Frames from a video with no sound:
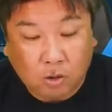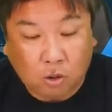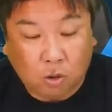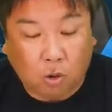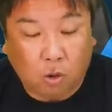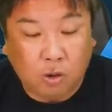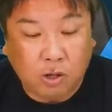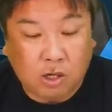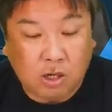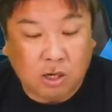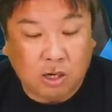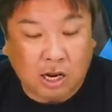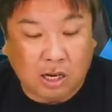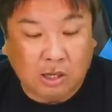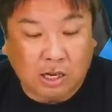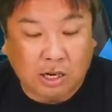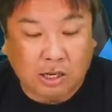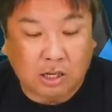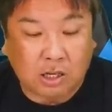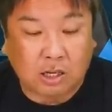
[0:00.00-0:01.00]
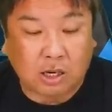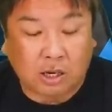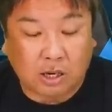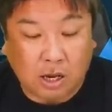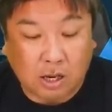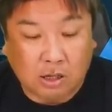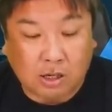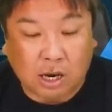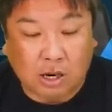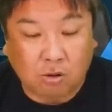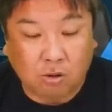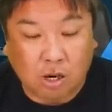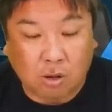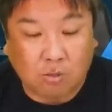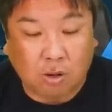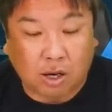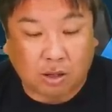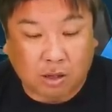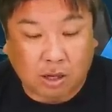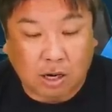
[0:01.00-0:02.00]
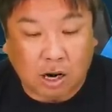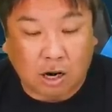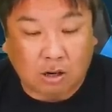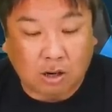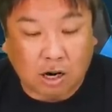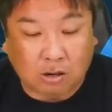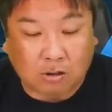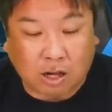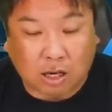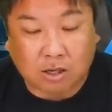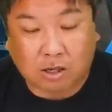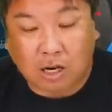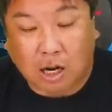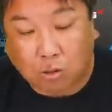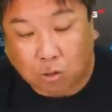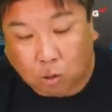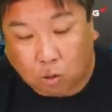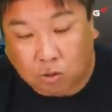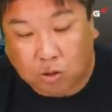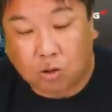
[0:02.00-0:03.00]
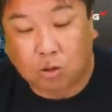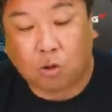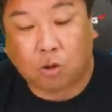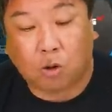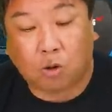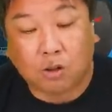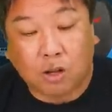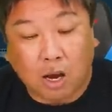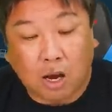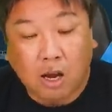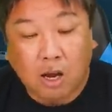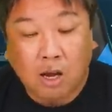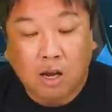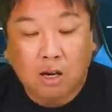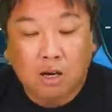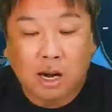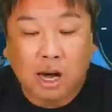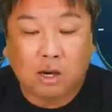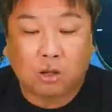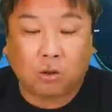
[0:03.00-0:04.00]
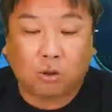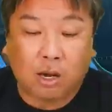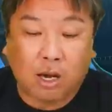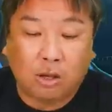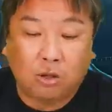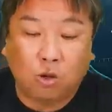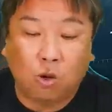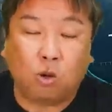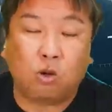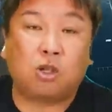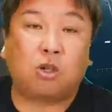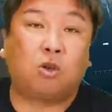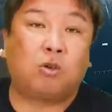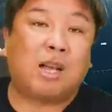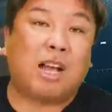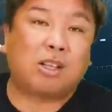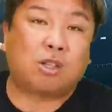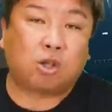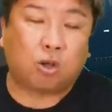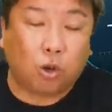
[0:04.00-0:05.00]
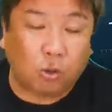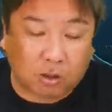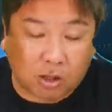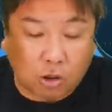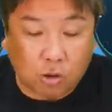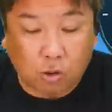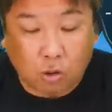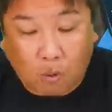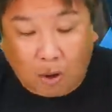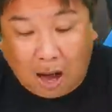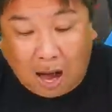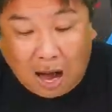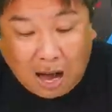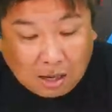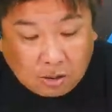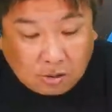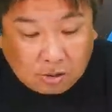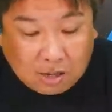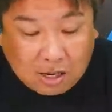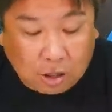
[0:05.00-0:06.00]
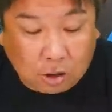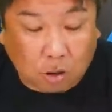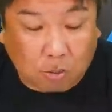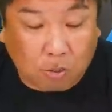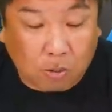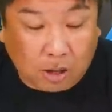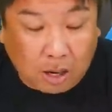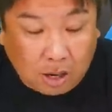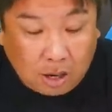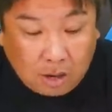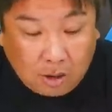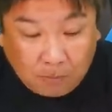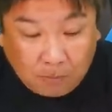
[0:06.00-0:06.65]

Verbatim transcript: そこを一塁ランナー岸がね、三塁へ向かって楽々タッチアウトっていうところで、ライトね、野口のナイススローっていうのはあるけどもね、